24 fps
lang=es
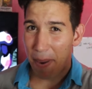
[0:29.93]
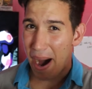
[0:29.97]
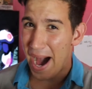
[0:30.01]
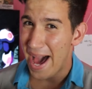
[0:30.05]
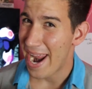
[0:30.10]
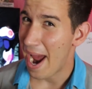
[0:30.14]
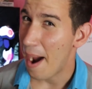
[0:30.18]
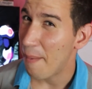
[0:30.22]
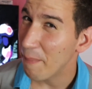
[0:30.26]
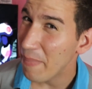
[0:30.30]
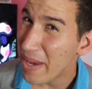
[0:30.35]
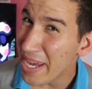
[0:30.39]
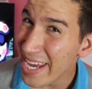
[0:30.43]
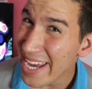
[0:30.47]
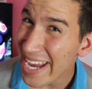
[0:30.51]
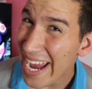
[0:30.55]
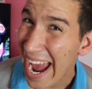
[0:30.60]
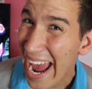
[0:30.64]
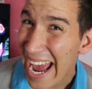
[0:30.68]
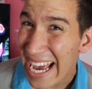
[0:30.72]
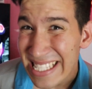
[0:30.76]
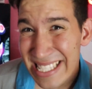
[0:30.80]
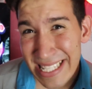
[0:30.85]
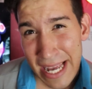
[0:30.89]
Para mí,
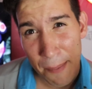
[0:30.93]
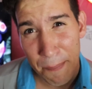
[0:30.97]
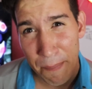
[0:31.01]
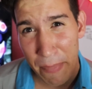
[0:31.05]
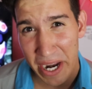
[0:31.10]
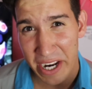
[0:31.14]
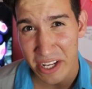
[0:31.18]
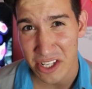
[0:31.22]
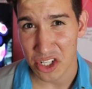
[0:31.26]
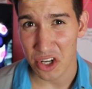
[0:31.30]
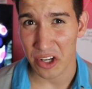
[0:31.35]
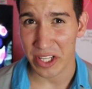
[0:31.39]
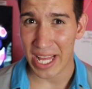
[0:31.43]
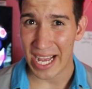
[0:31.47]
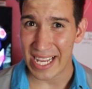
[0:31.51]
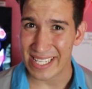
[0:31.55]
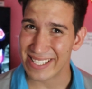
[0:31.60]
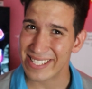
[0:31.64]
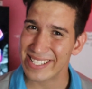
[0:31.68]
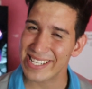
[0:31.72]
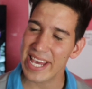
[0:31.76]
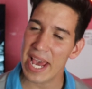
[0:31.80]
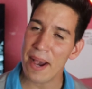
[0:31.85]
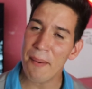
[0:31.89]
esa persona
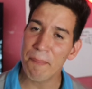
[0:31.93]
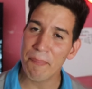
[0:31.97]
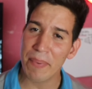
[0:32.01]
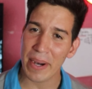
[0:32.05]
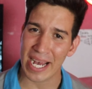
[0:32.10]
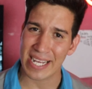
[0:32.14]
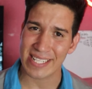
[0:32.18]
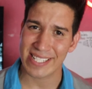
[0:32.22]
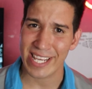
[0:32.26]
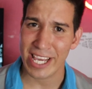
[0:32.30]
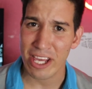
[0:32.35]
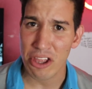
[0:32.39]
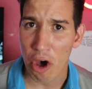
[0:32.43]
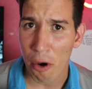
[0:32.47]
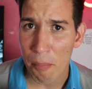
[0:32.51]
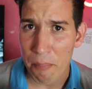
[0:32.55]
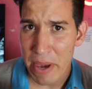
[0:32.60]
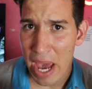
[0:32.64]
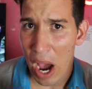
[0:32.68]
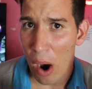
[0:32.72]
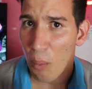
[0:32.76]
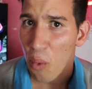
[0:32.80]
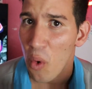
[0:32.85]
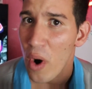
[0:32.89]
siempre ha sido
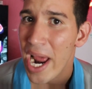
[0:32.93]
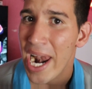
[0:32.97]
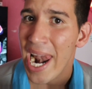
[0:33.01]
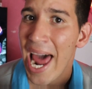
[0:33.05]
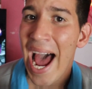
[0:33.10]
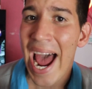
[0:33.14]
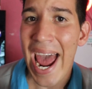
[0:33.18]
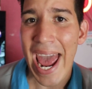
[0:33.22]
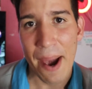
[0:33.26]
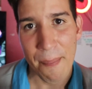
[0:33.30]
mi abuela